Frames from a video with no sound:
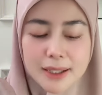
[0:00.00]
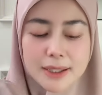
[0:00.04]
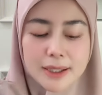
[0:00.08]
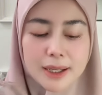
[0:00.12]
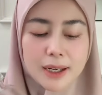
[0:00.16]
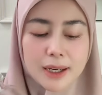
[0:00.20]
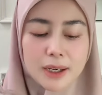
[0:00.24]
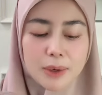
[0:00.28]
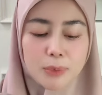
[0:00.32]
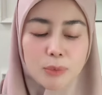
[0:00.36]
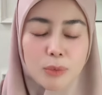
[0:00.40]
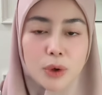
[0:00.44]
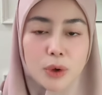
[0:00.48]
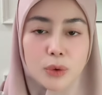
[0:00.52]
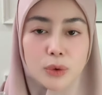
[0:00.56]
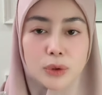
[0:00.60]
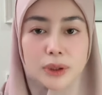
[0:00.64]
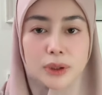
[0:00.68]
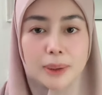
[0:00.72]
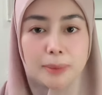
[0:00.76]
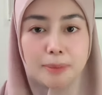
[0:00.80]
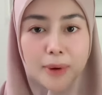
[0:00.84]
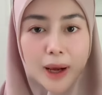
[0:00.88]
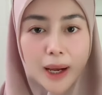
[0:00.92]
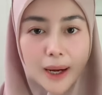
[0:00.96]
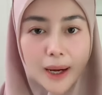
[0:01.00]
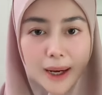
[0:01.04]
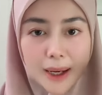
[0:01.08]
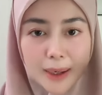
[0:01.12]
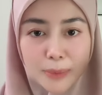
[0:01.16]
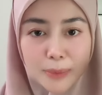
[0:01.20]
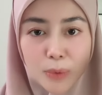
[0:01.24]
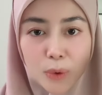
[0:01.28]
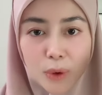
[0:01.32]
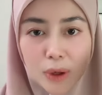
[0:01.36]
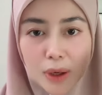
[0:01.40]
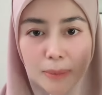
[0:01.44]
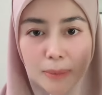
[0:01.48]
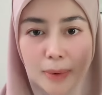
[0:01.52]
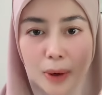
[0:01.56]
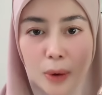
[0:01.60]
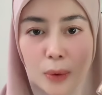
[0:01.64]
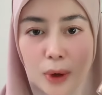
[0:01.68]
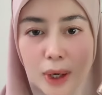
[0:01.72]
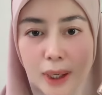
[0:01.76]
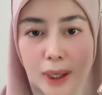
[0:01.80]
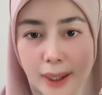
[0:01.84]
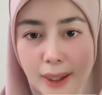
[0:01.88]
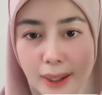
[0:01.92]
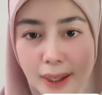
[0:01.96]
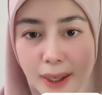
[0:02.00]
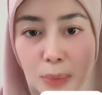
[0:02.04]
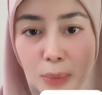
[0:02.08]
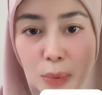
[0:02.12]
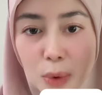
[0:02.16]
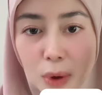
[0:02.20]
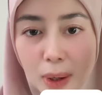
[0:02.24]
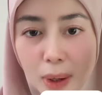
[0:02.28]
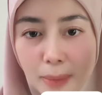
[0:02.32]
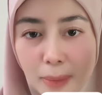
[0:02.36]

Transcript: sekarang mau aku tambahkan bunga mawar ini bunga